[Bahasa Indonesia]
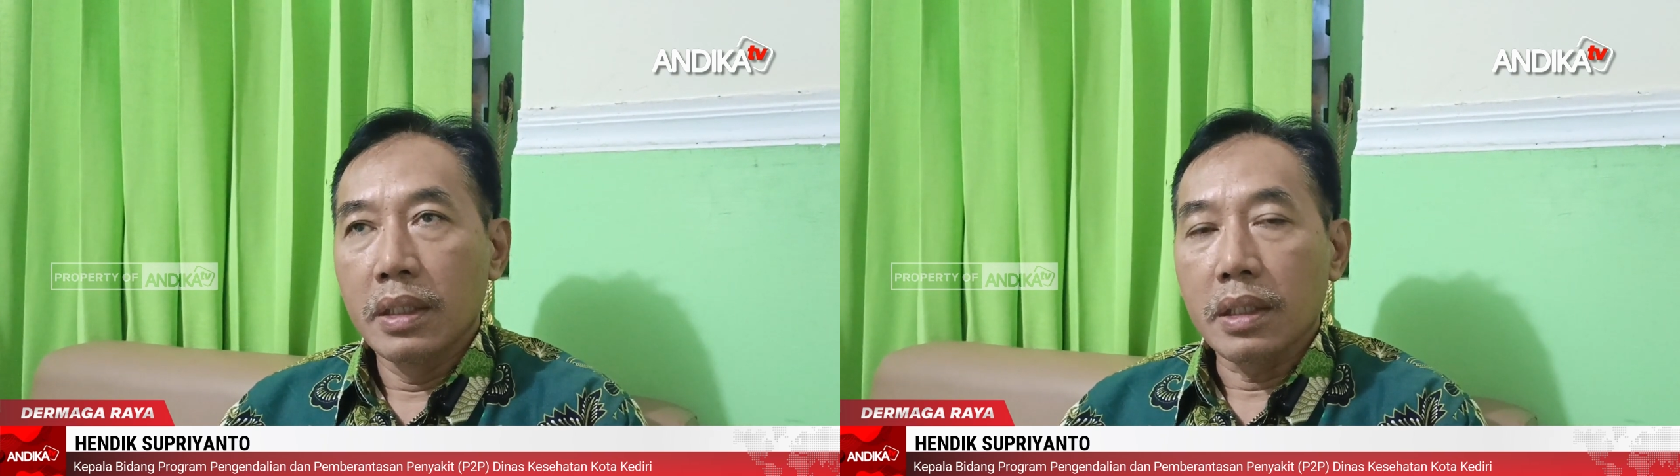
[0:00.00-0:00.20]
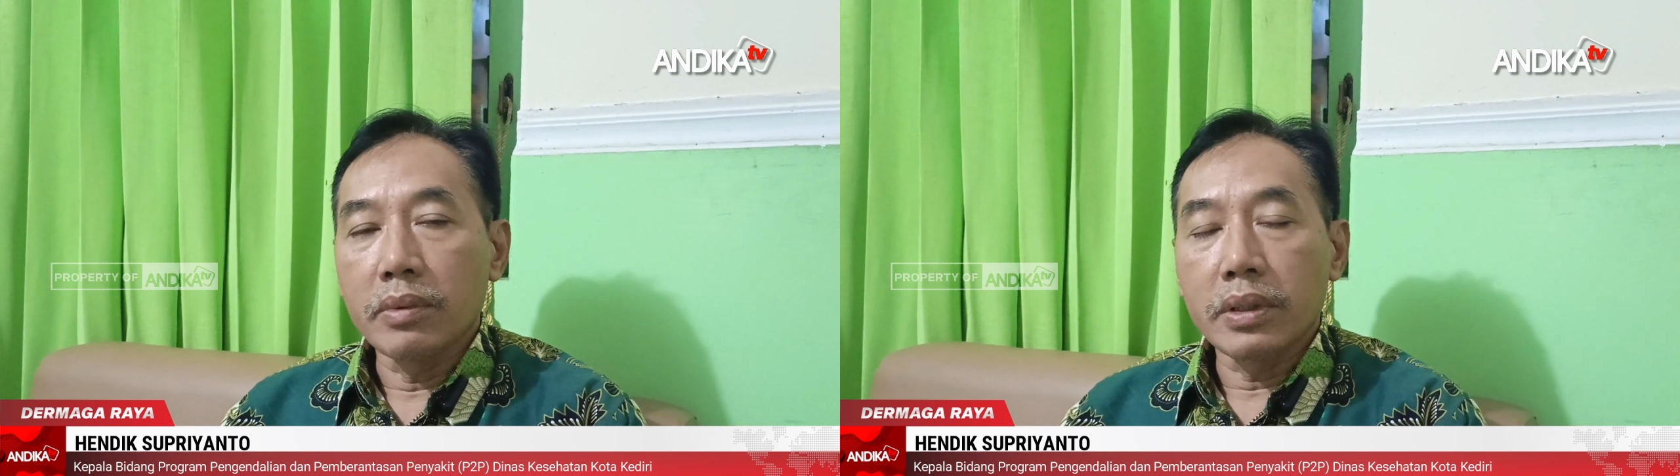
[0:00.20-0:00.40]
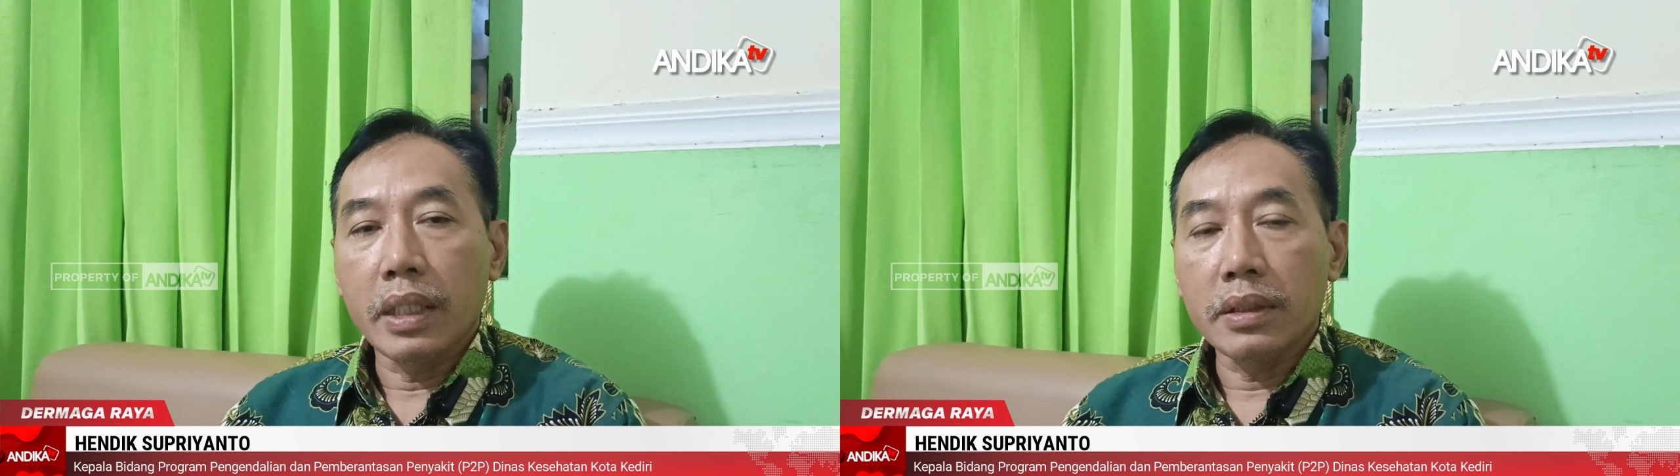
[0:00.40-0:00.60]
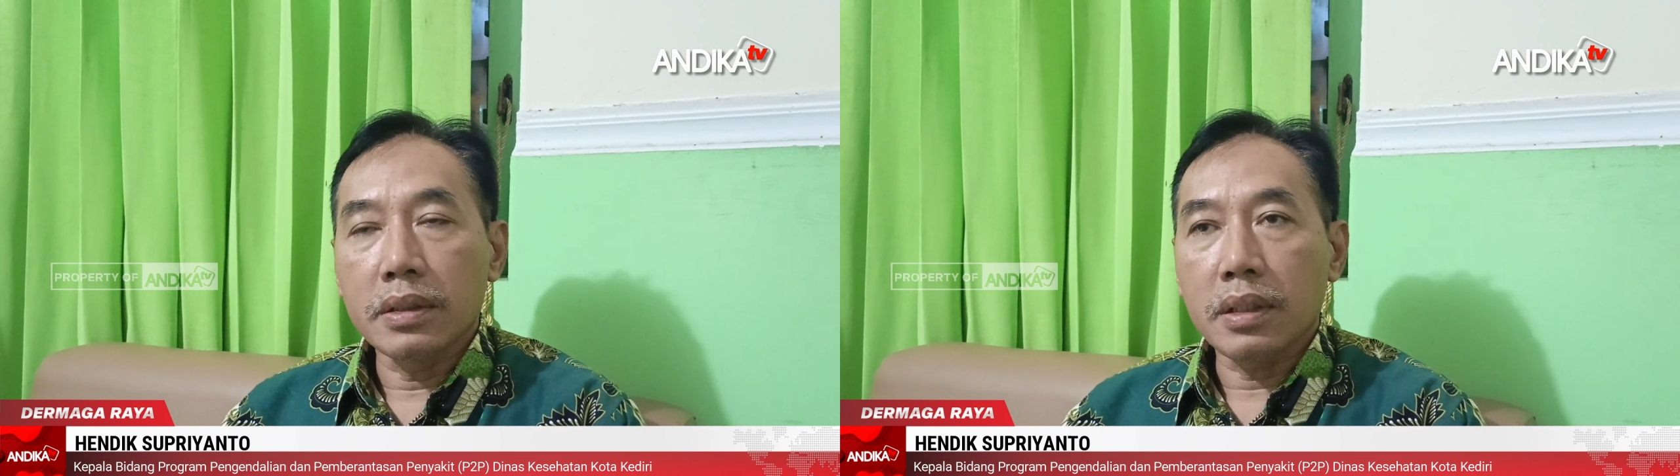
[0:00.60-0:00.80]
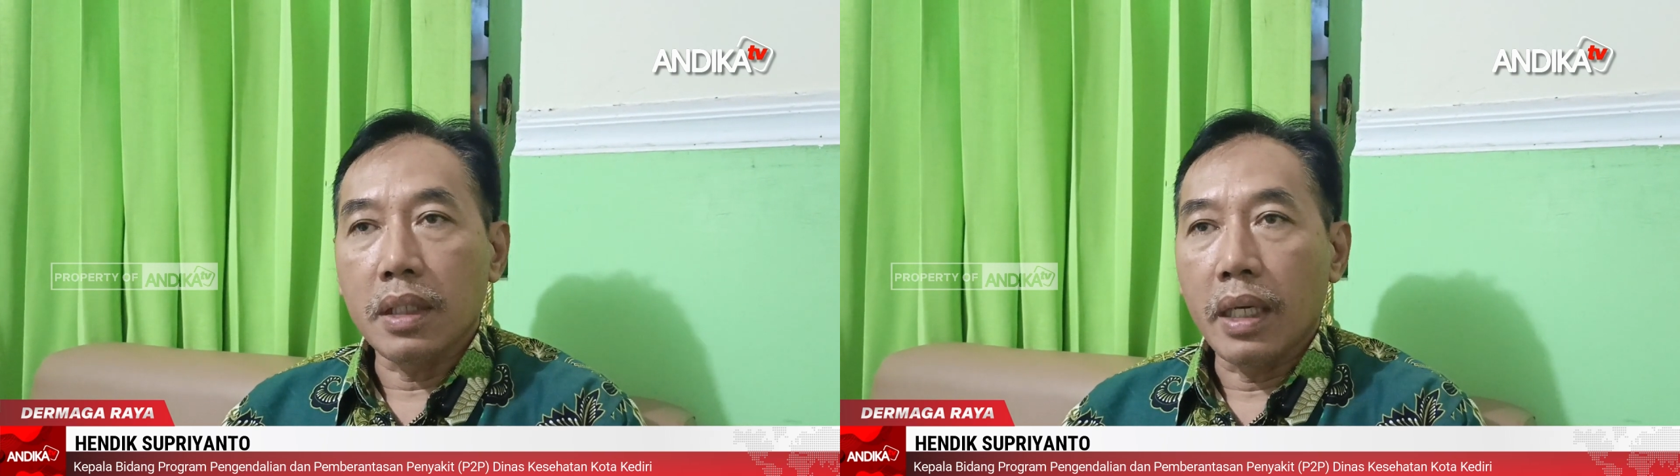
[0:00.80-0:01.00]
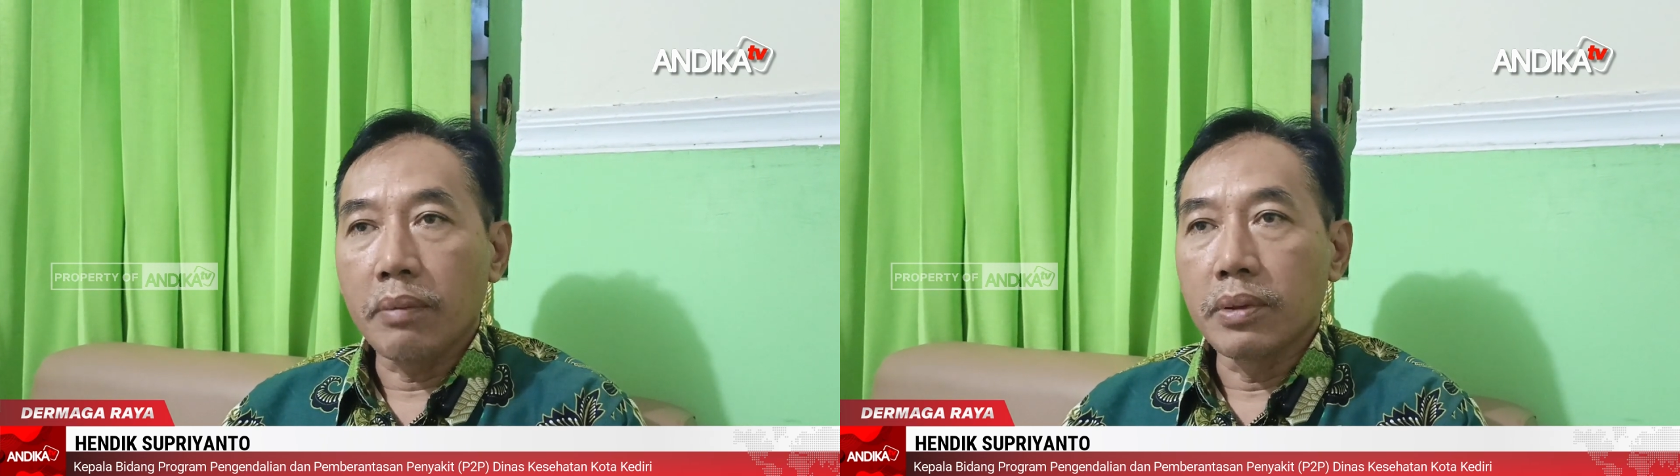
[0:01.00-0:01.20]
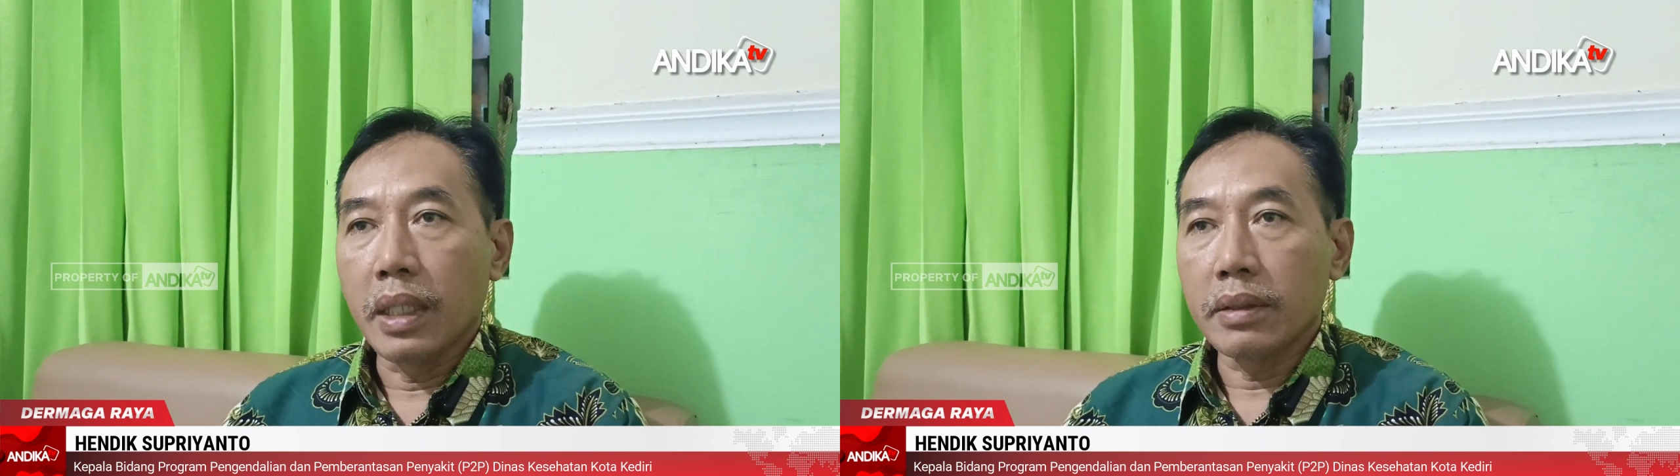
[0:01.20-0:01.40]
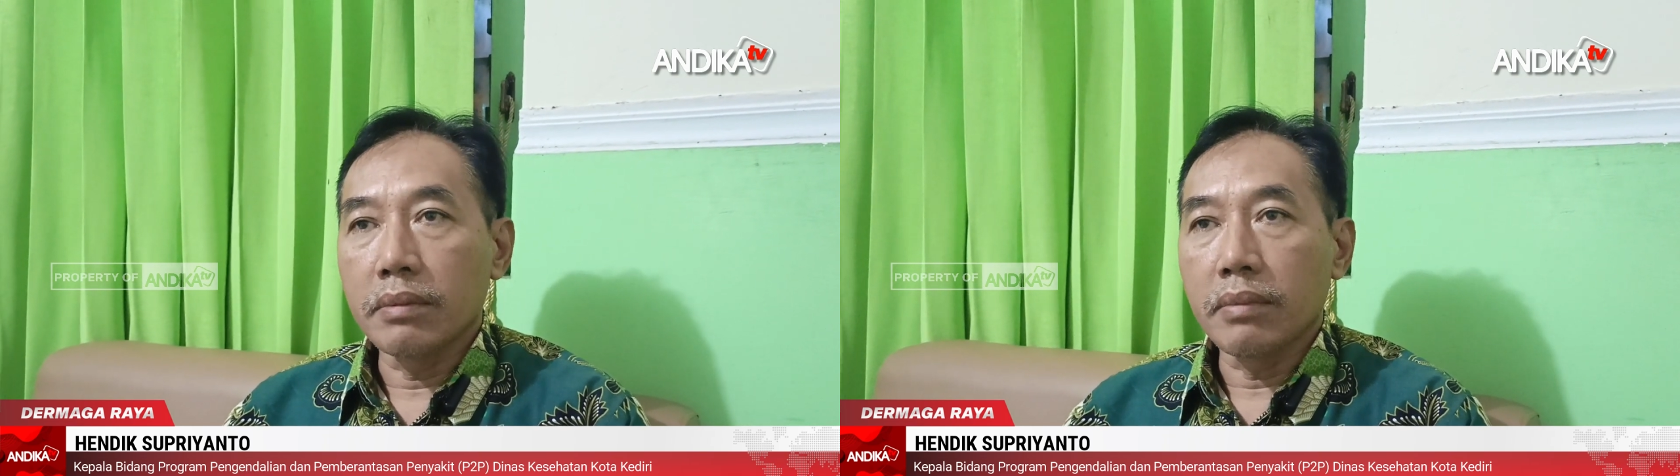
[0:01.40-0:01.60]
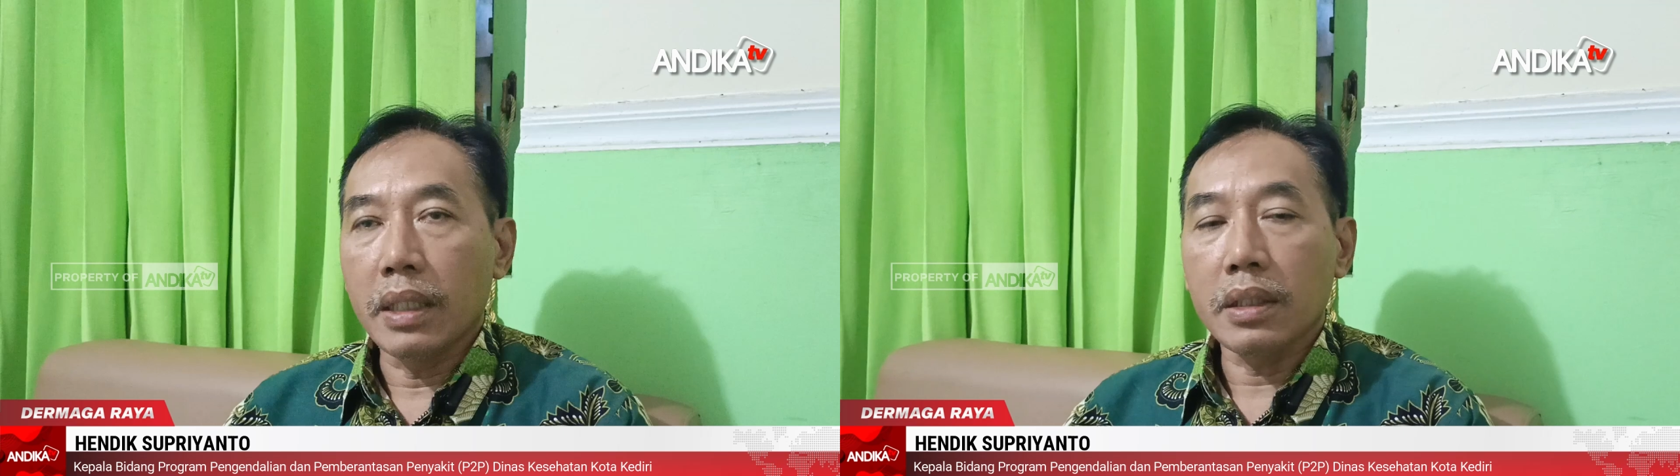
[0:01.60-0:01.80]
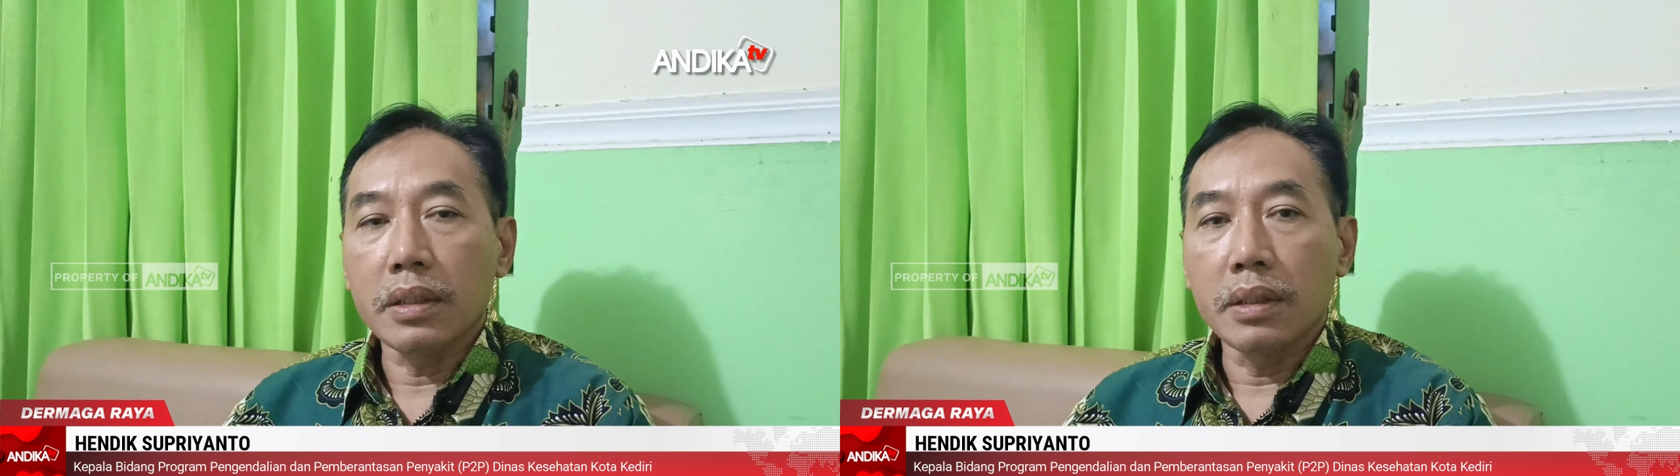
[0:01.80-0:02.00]
kemudian setelah bulan
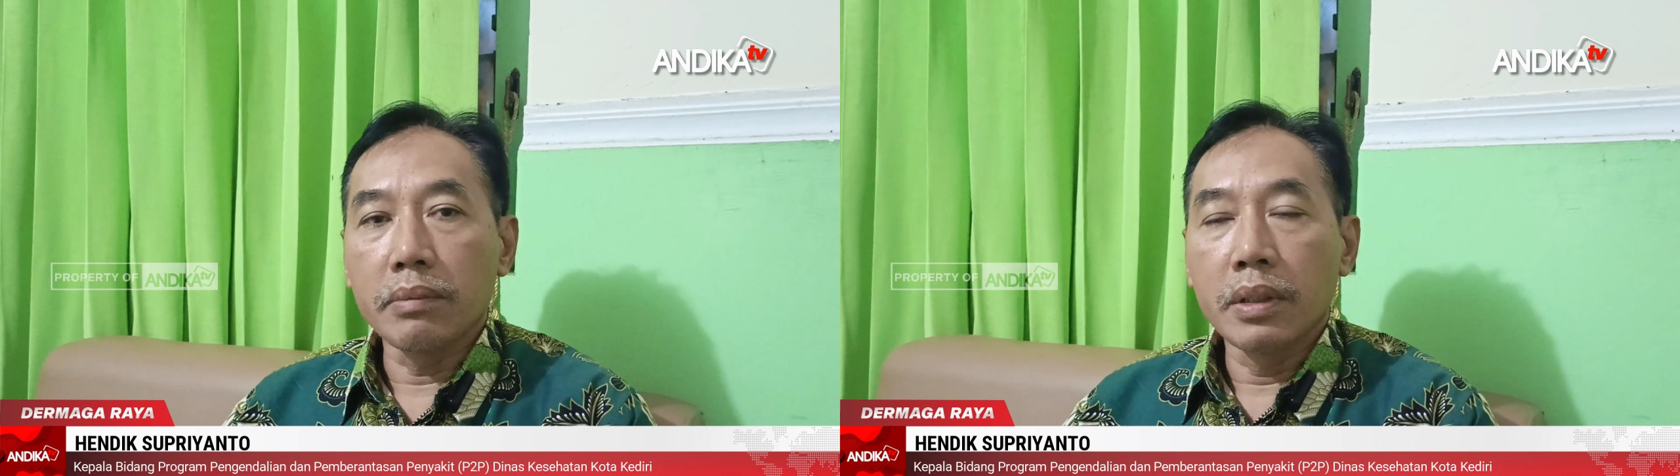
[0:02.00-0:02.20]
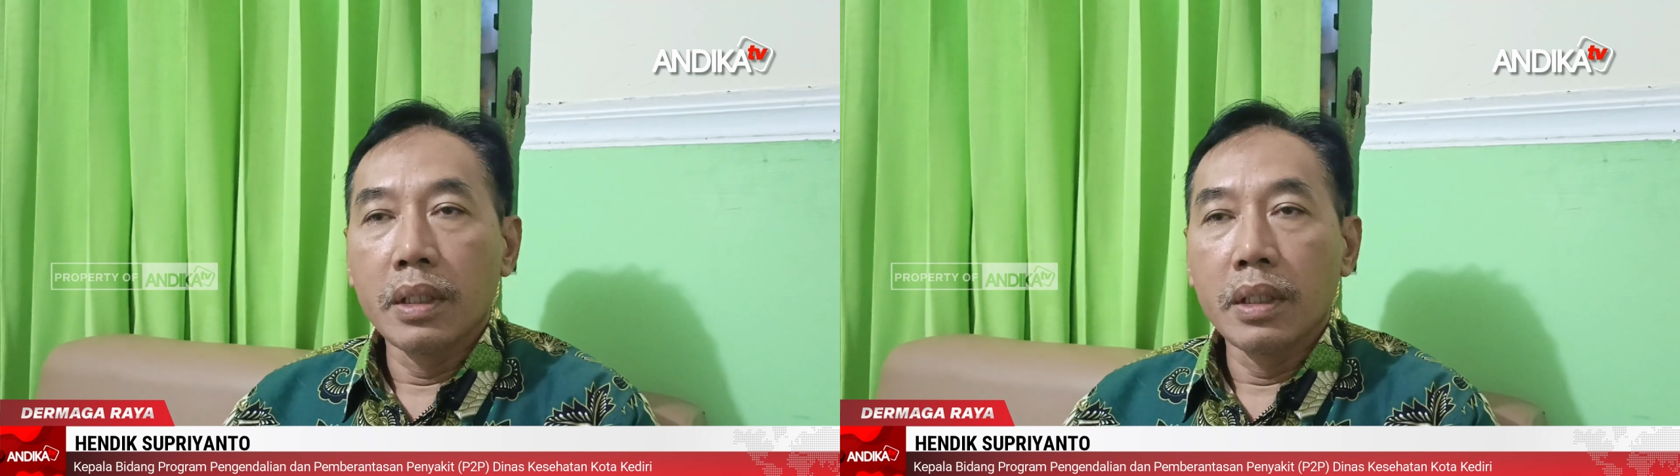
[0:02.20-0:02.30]
Maret ini